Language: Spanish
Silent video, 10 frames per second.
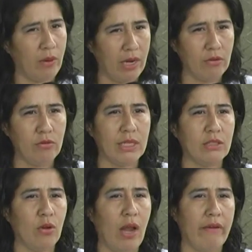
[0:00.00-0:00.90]
cobraron
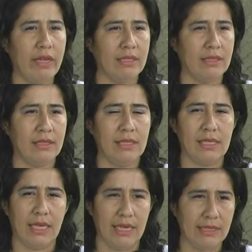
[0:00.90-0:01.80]
una sola vez
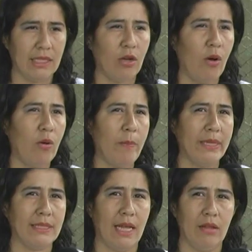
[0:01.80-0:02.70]
y que en este cobro
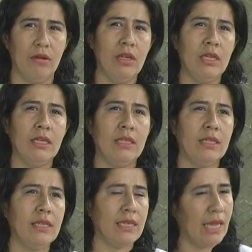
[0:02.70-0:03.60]
pasado
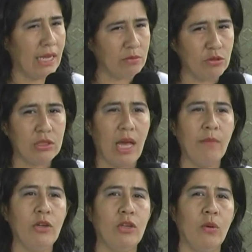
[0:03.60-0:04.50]
y que las
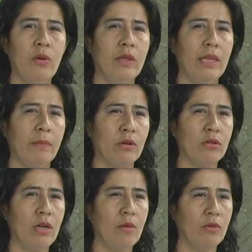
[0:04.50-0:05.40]
buscamos y no viven de
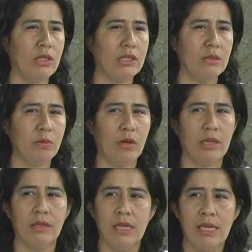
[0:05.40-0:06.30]
pronto en el municipio,
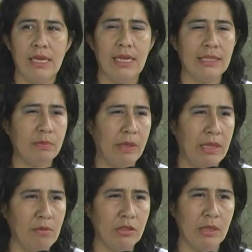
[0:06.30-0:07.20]
les
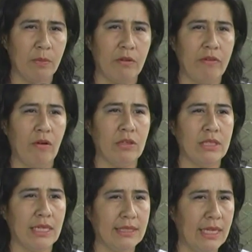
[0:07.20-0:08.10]
pedimos que por favor
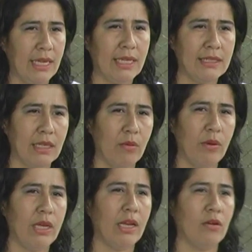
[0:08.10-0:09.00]
se acerquen, se
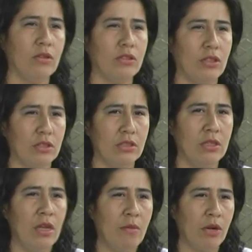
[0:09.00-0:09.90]
comuniquen con
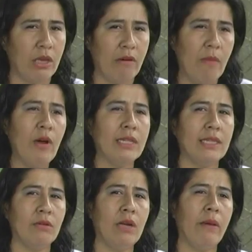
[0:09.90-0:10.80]
nosotros, porque vamos a
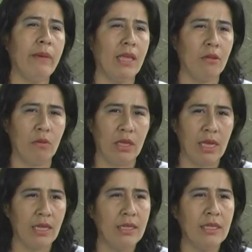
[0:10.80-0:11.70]
hacer una
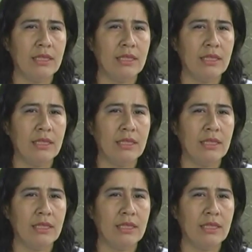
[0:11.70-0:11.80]
veeduría